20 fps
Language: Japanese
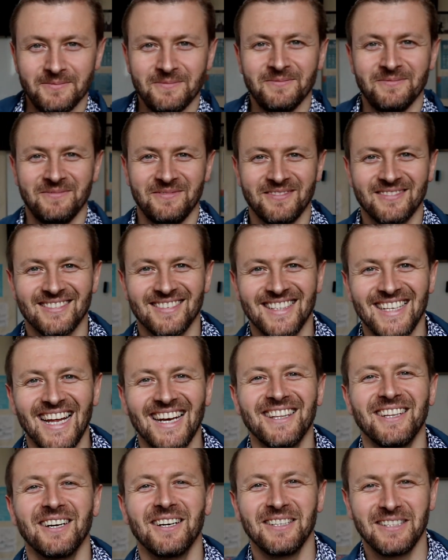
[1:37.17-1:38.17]
うん、や
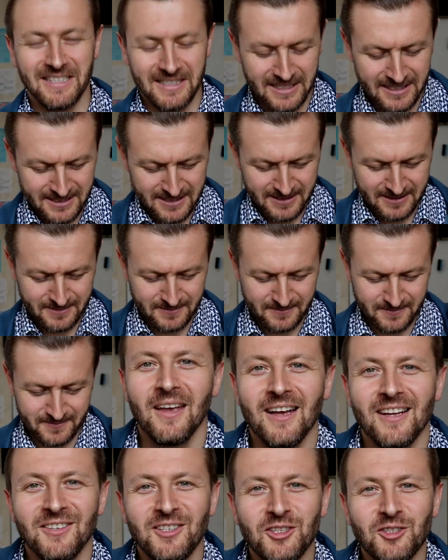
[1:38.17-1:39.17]
りたかったです
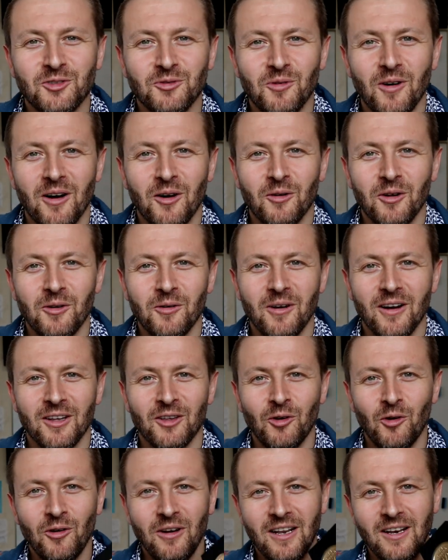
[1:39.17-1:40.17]
実はこれは
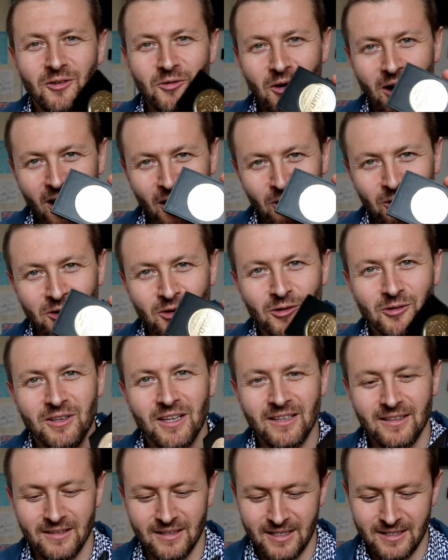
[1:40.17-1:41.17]
去年の春に撮っ
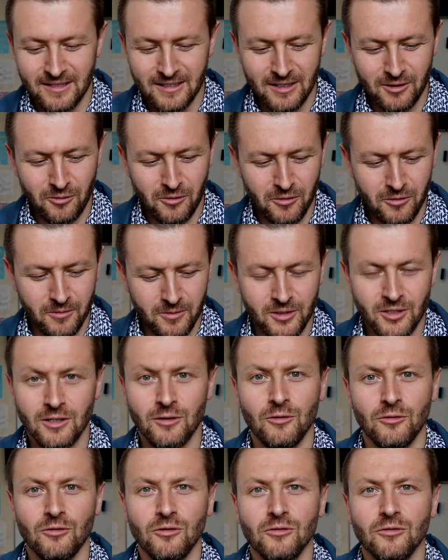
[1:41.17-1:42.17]
たんですけど仕
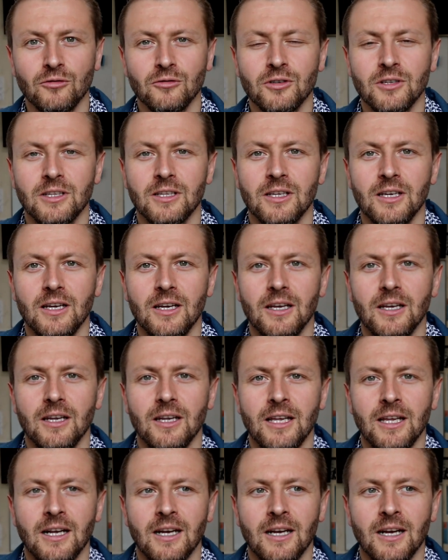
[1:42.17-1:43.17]
事として
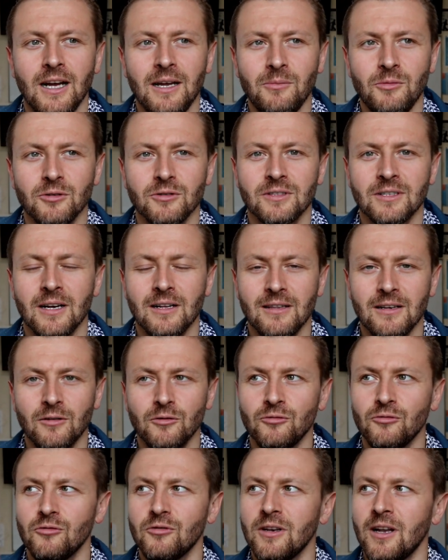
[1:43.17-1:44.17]
一回も使った
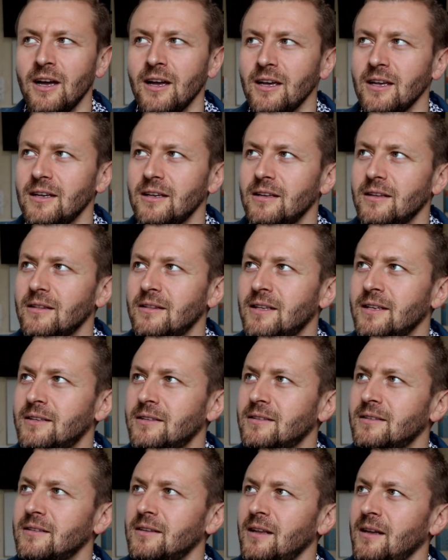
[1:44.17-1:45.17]
ことないで
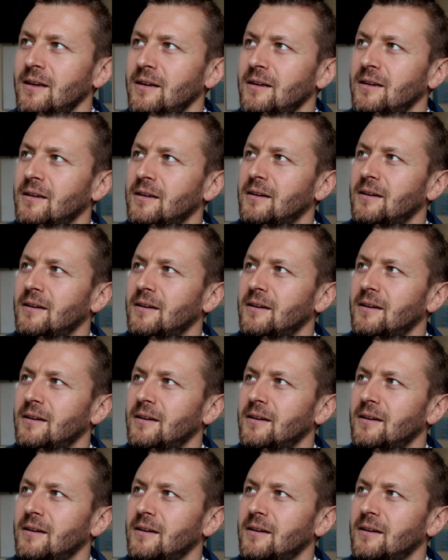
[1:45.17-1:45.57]
すね